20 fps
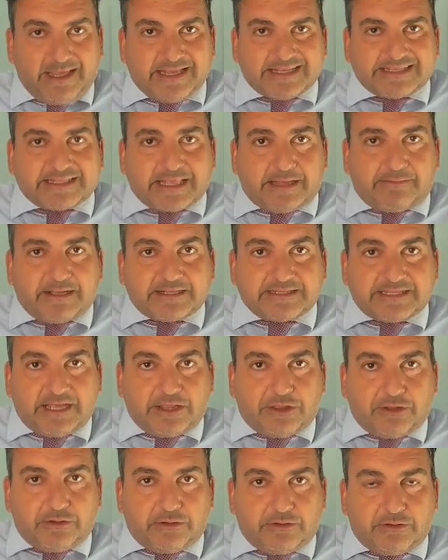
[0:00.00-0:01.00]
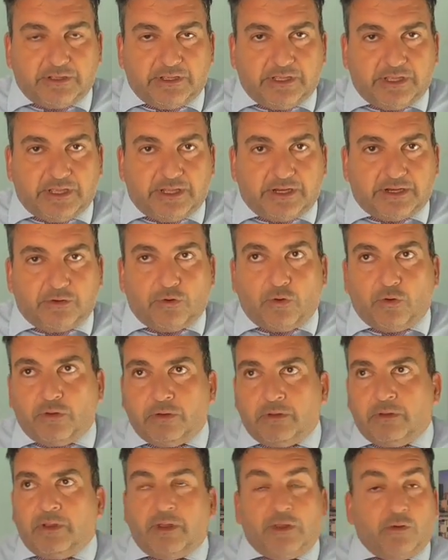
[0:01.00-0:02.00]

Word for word: está basado en